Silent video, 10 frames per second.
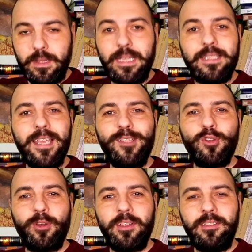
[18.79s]
De seis
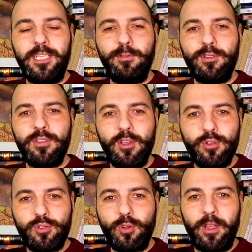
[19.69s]
objetivos,
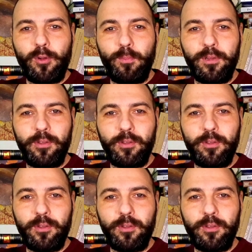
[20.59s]
solo he cumplido